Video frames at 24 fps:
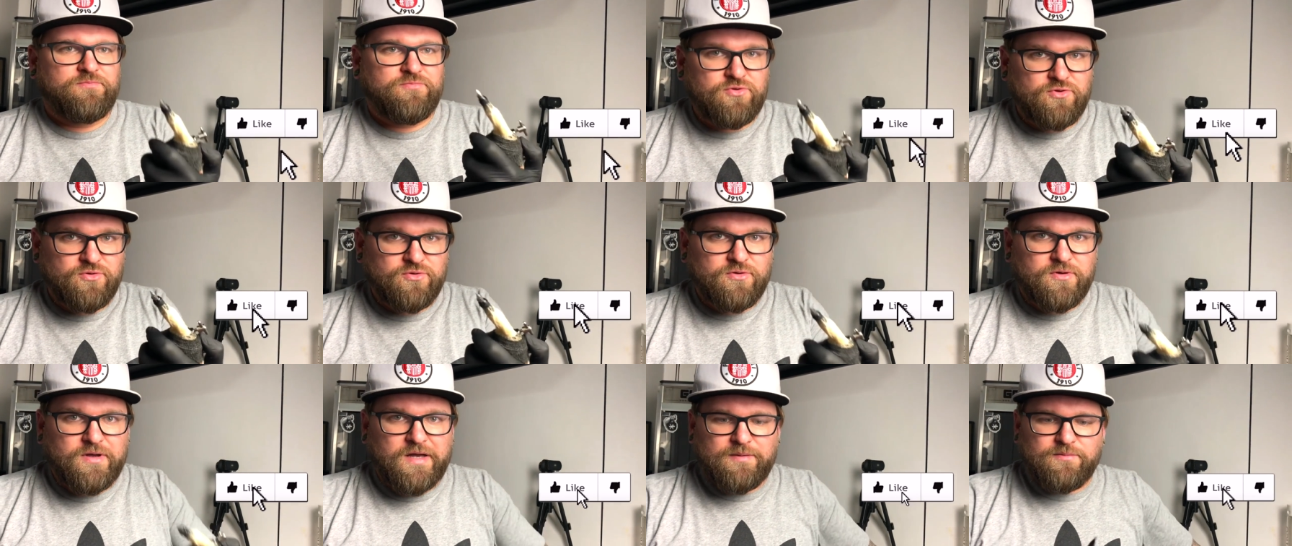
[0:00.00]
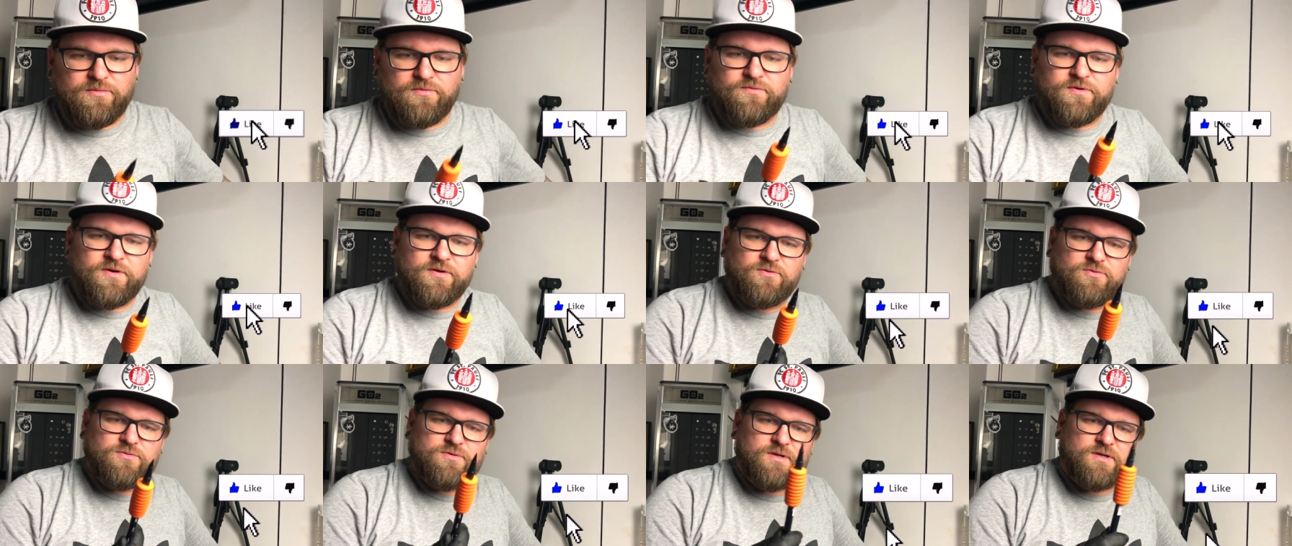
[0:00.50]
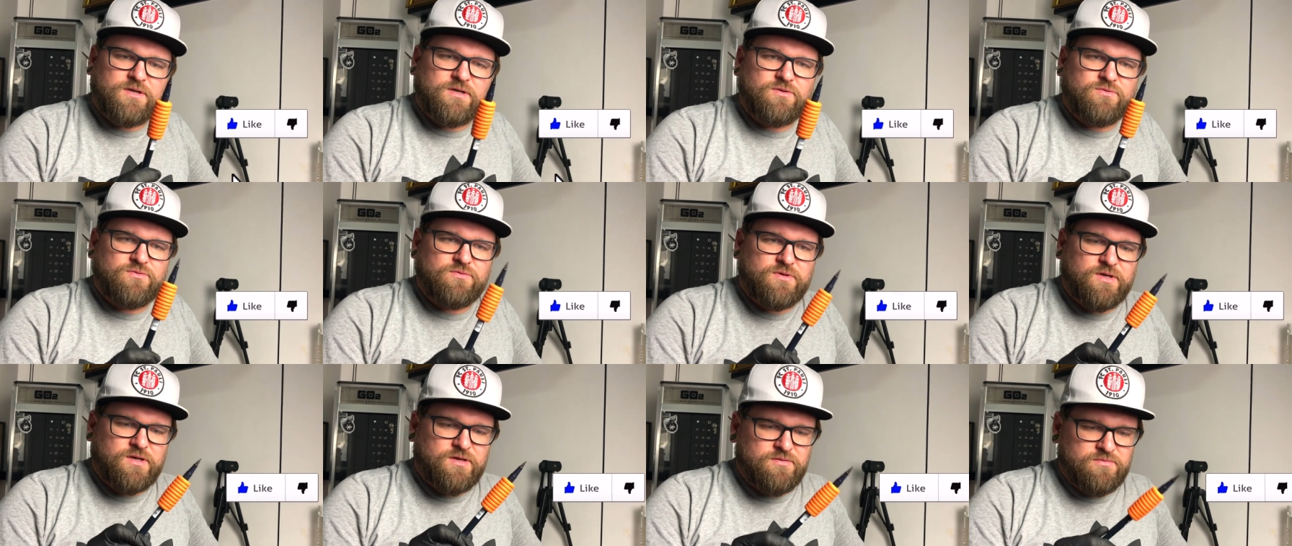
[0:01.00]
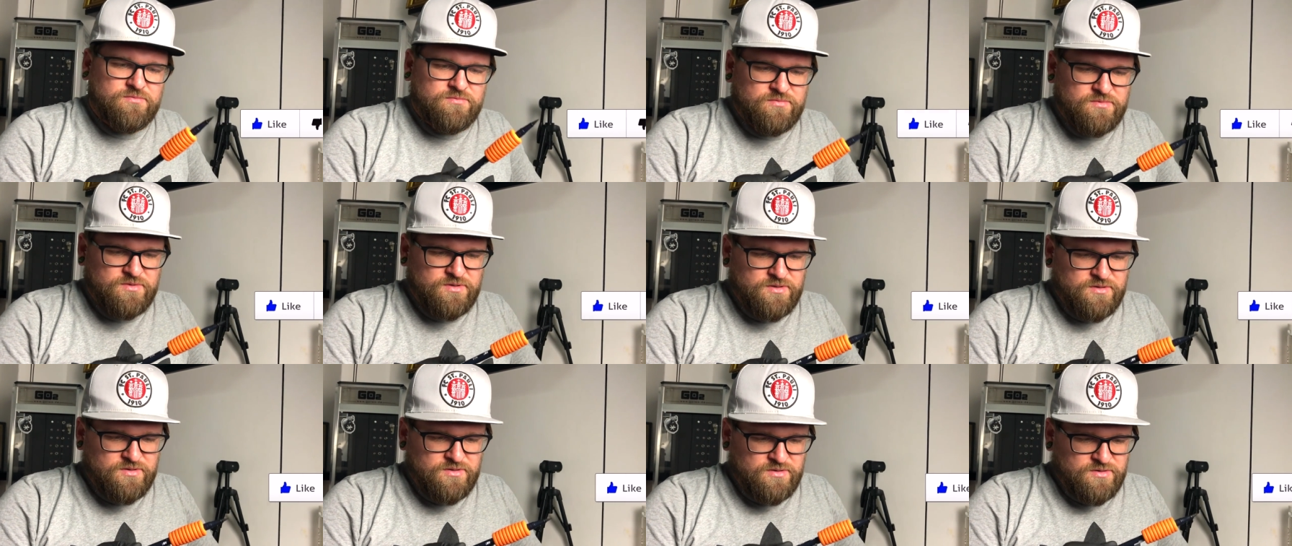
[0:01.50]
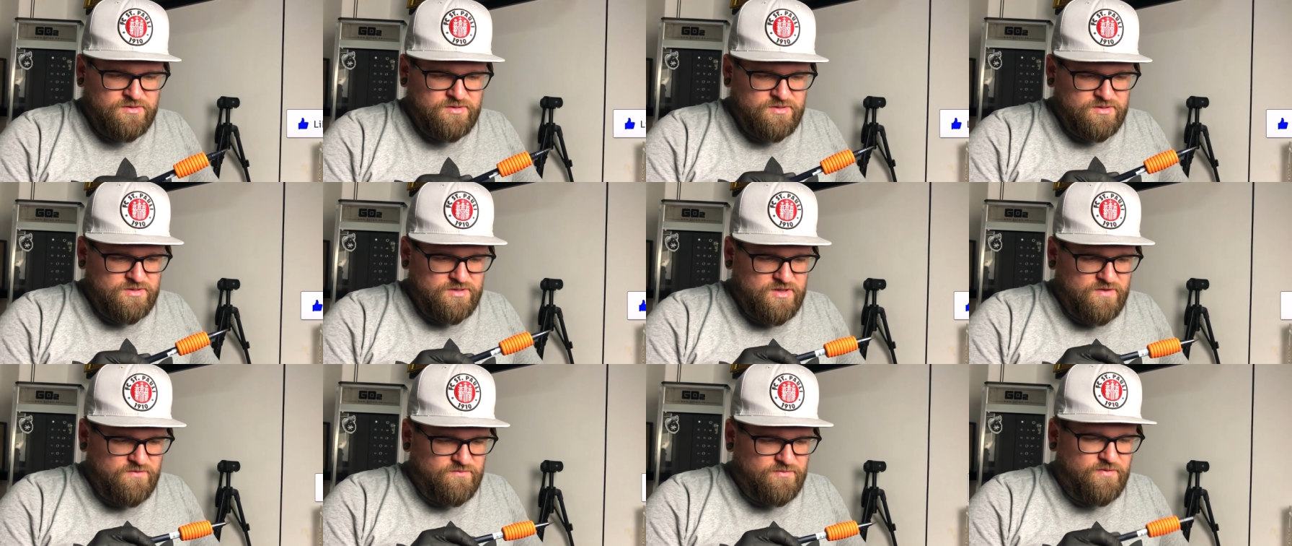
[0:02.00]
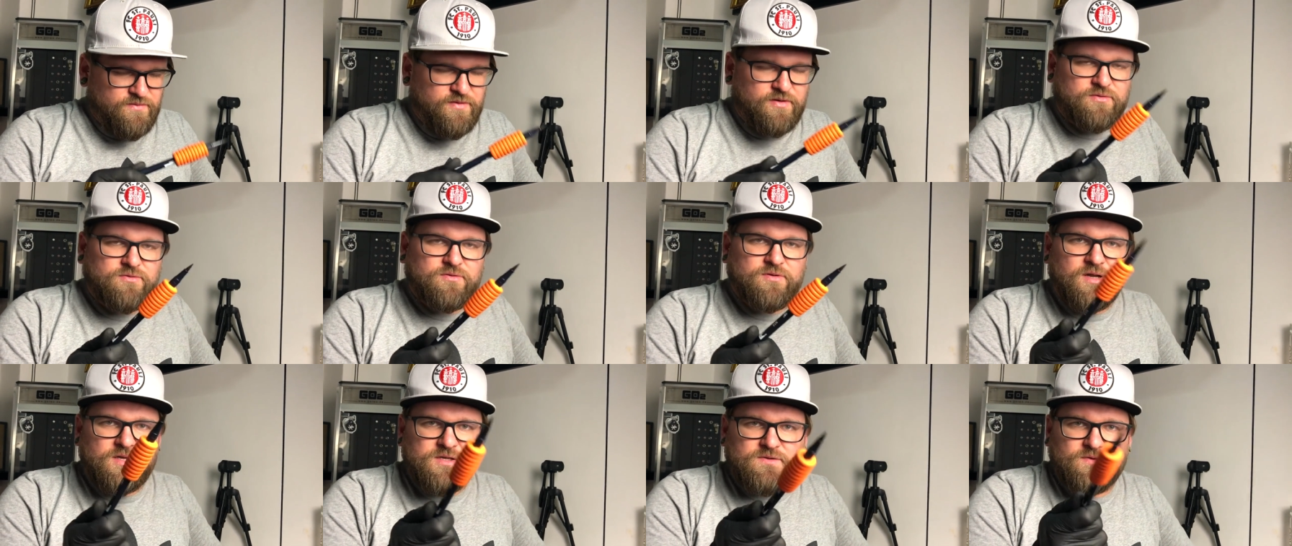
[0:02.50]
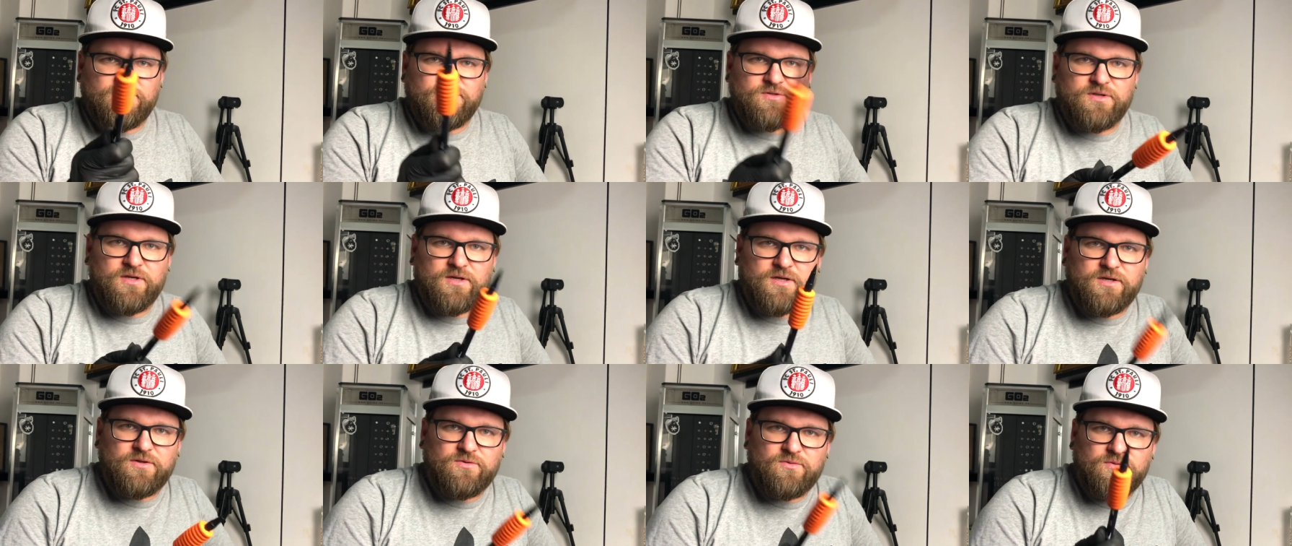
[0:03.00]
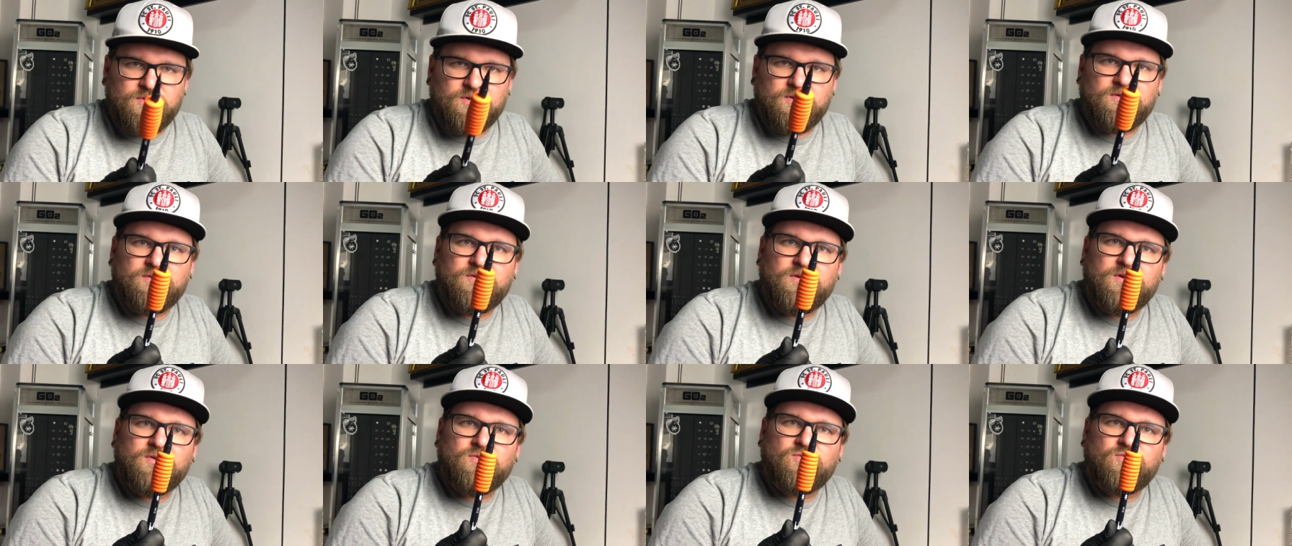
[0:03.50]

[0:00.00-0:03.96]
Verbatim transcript: pióro, albo w ręku taki tutaj, nie wiem jak to nazwać, taki tutaj